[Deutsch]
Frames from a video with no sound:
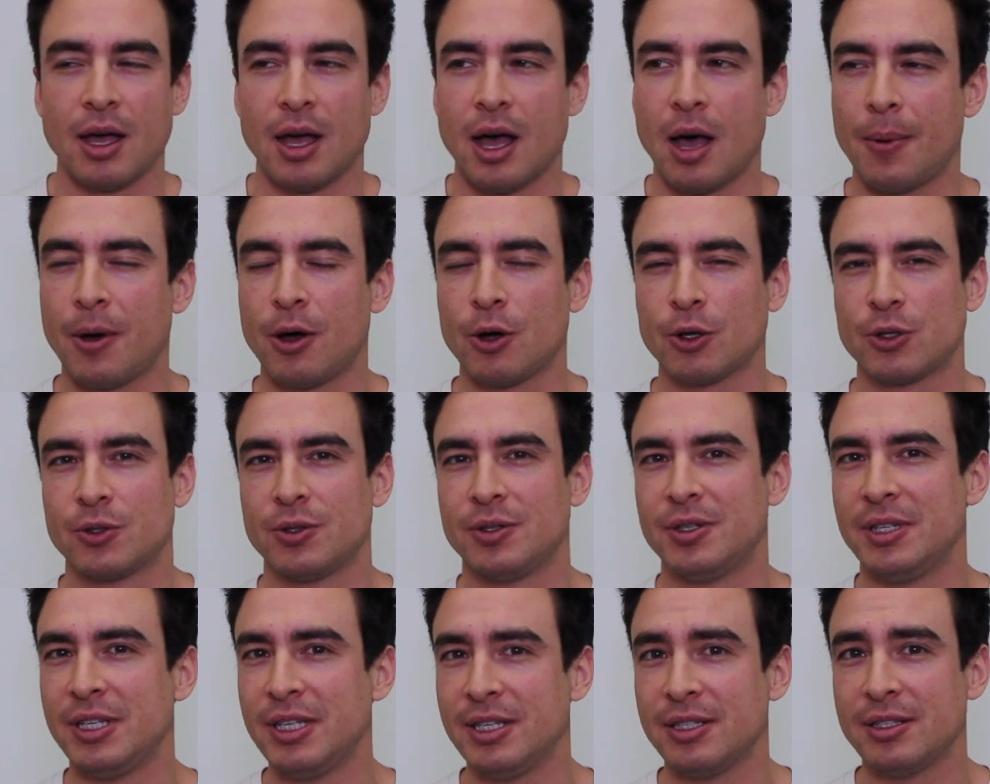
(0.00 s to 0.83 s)
Aber auch
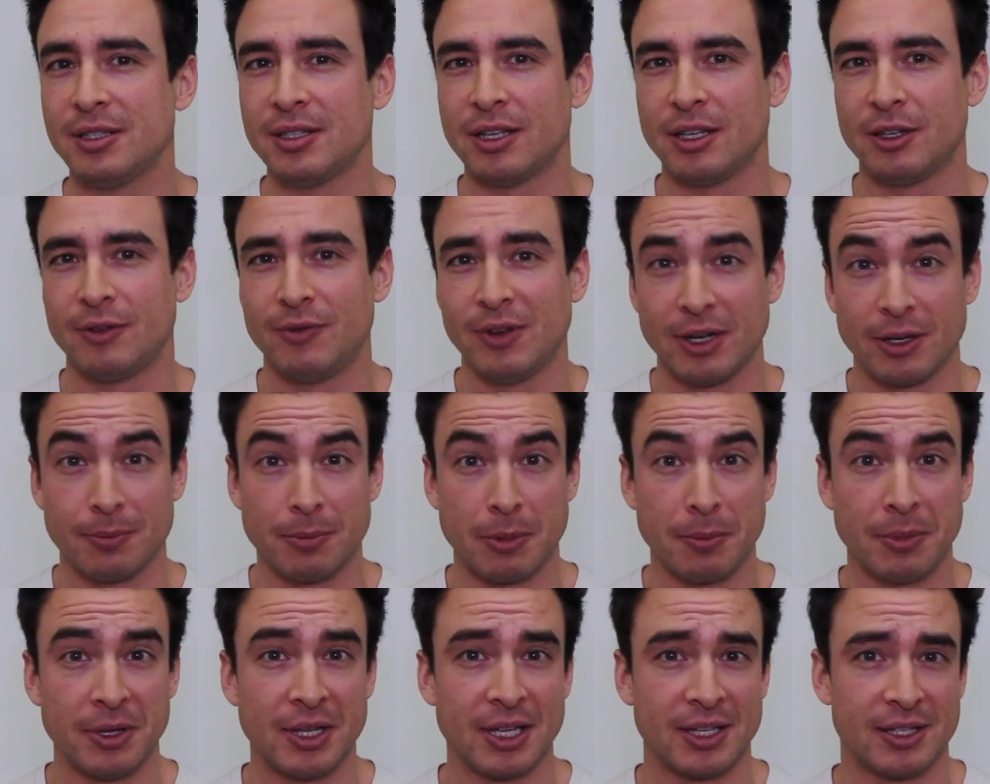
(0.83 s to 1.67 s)
zu diesen entwickelt
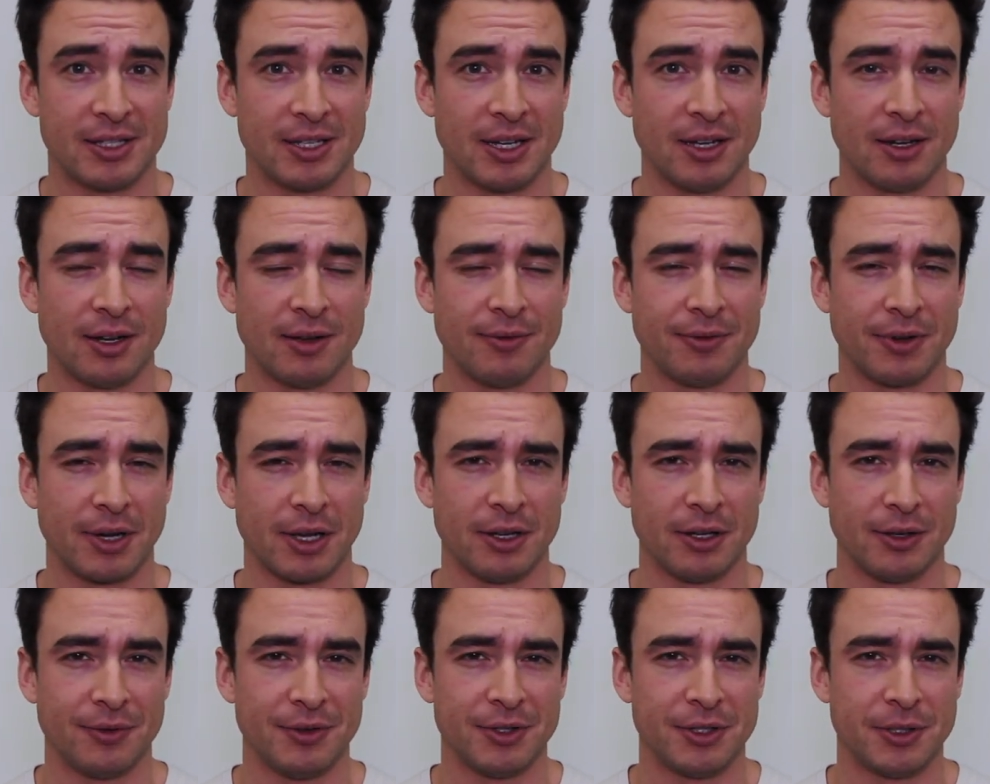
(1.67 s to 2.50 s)
man mit der Zeit einfach
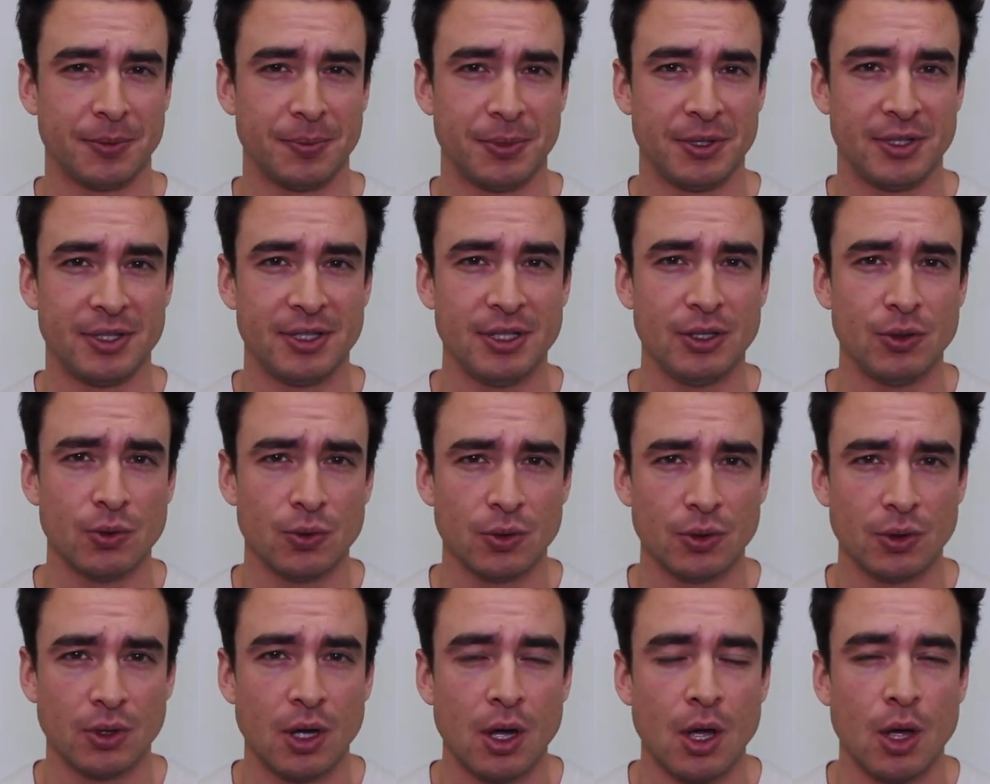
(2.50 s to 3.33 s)
eine gewisse
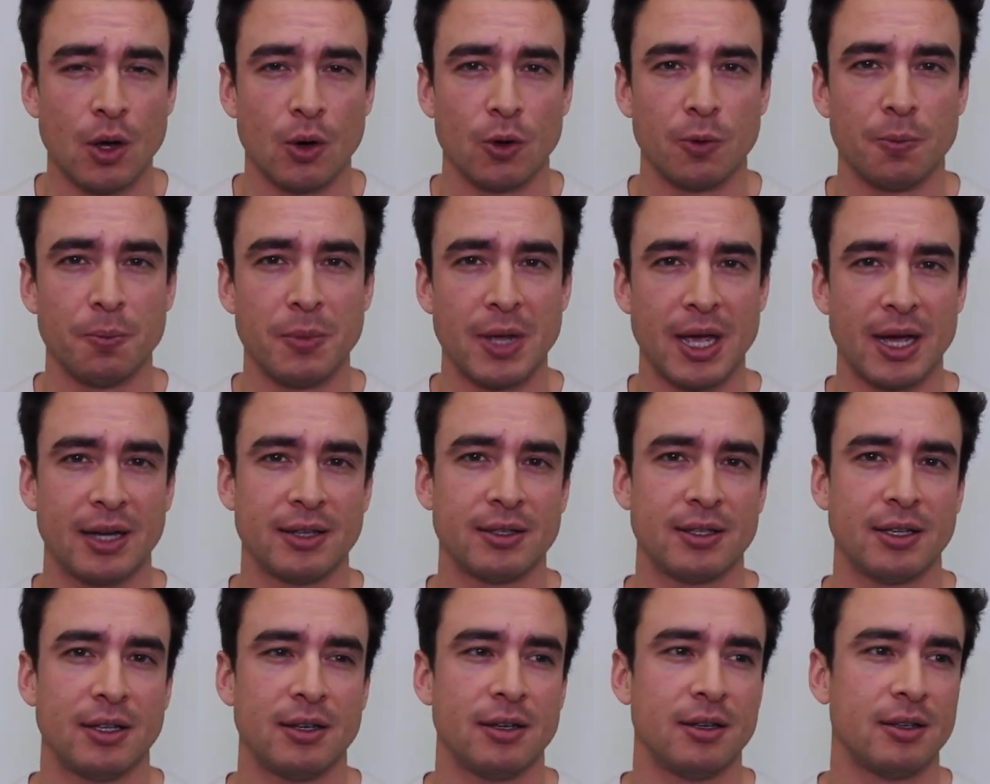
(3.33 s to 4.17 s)
Beziehung und
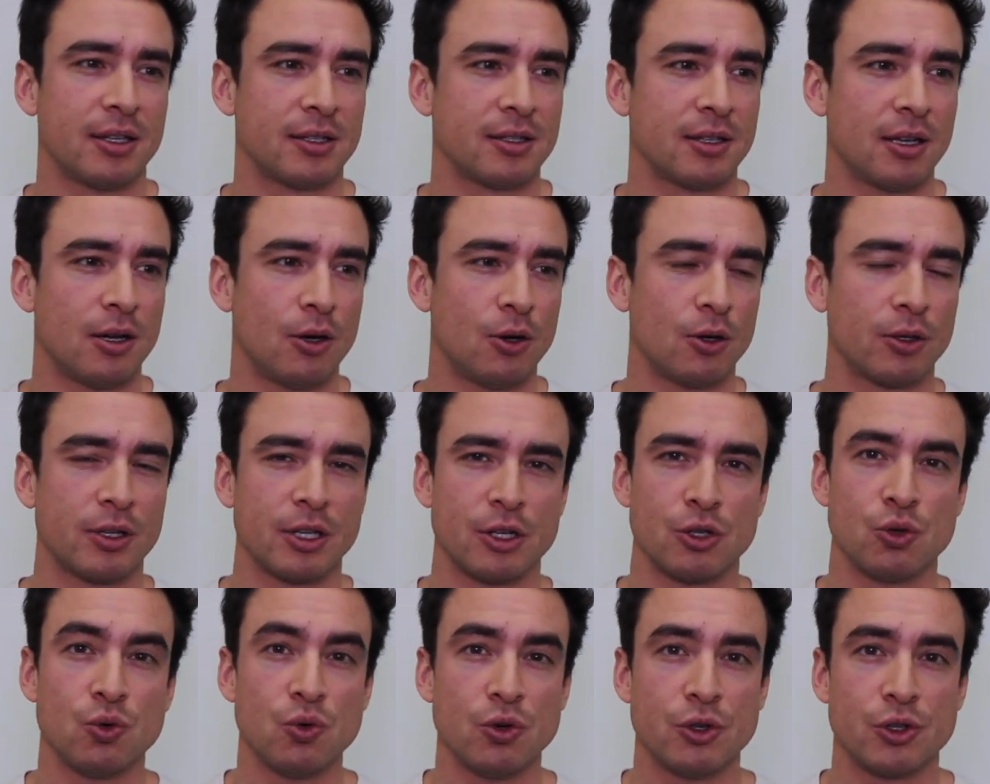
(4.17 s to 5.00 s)
merkt dann, dass auch
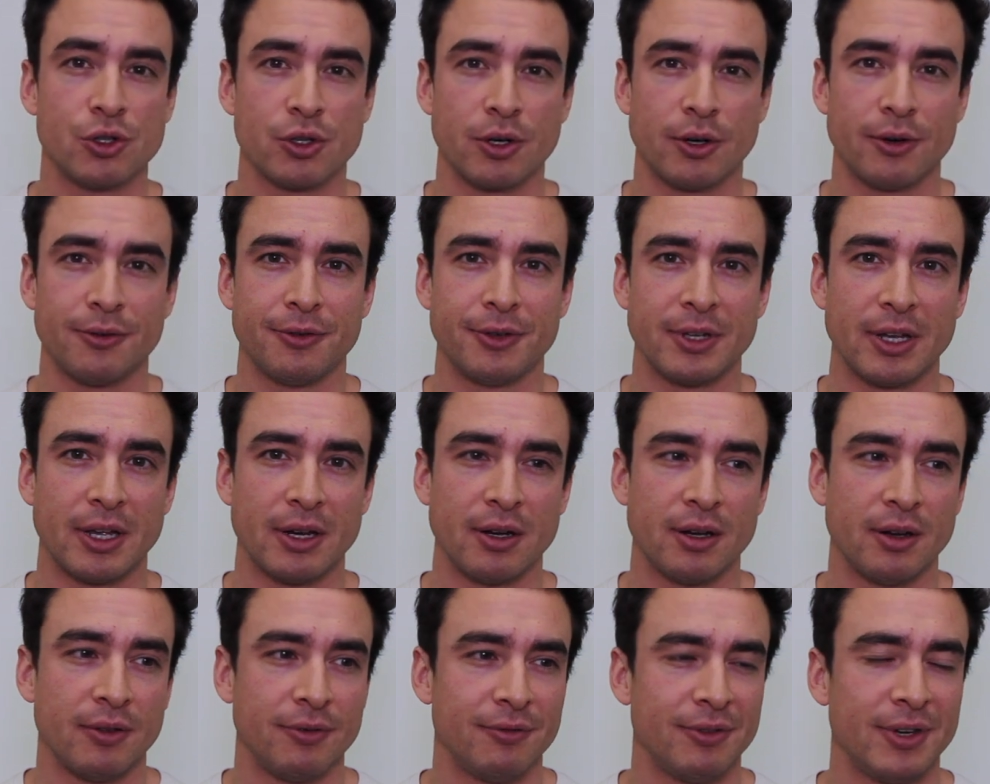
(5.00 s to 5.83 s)
der Schulstoff
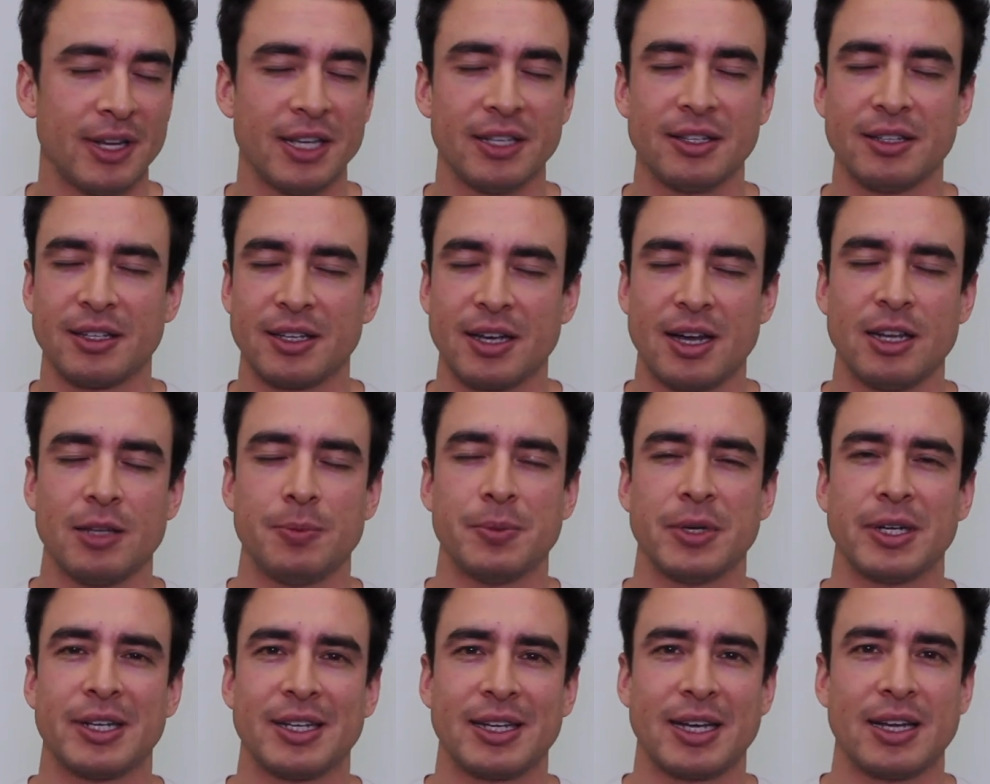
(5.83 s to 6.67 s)
dann vielleicht gar
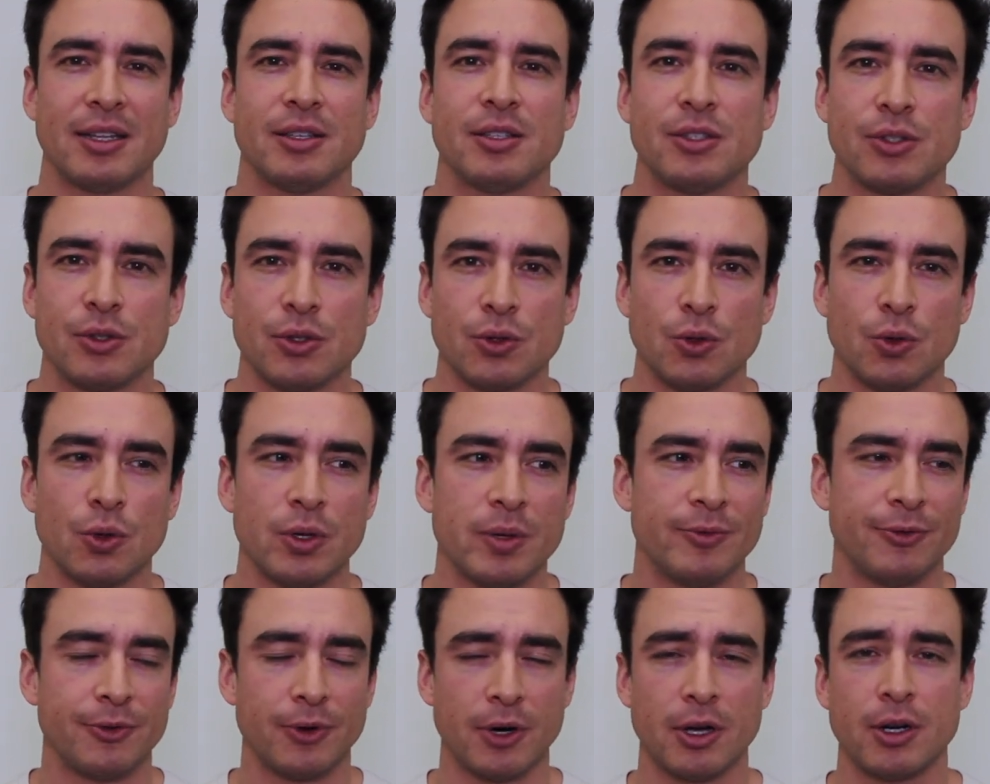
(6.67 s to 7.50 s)
nicht mehr ganz so
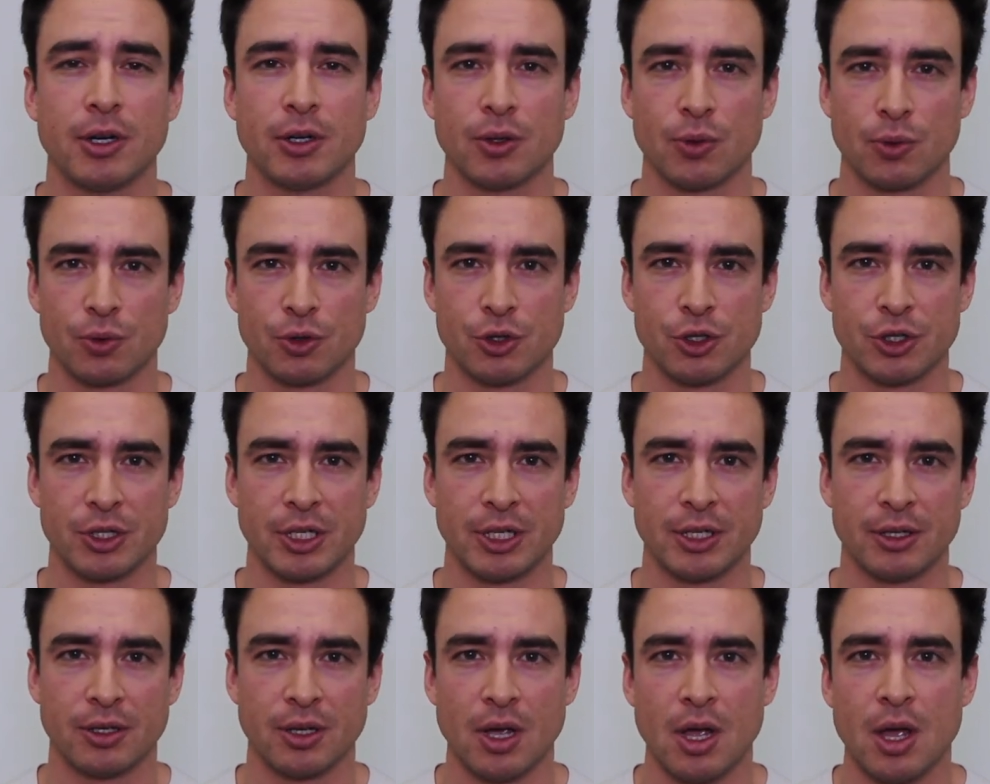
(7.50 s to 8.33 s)
im Vordergrund
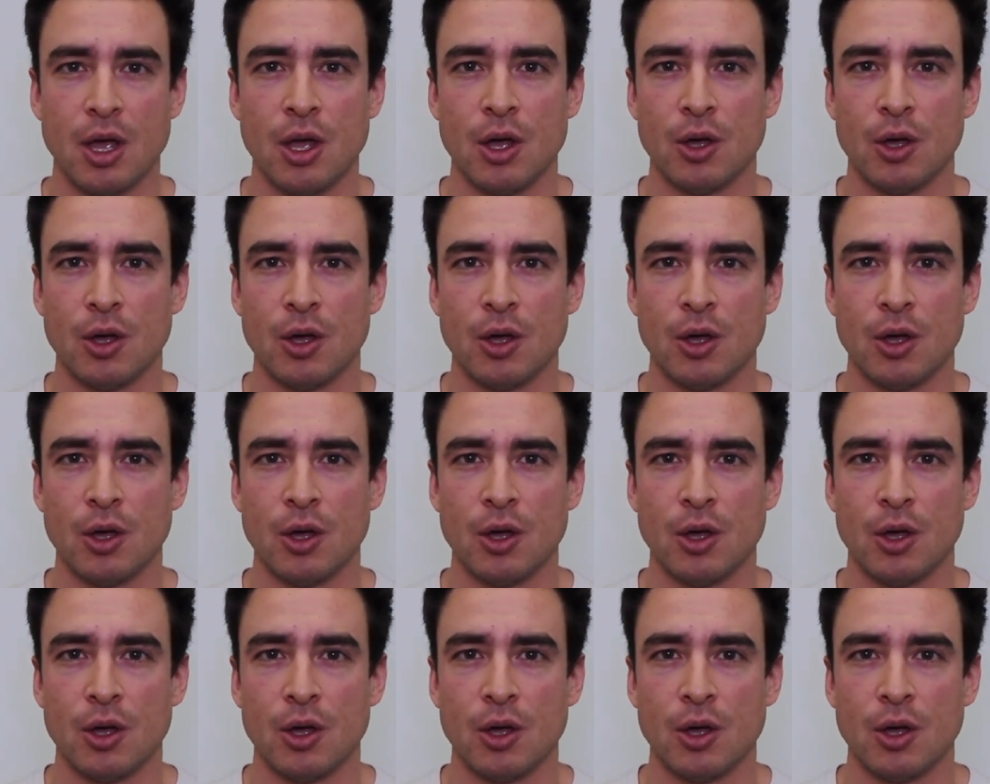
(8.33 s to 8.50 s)
steht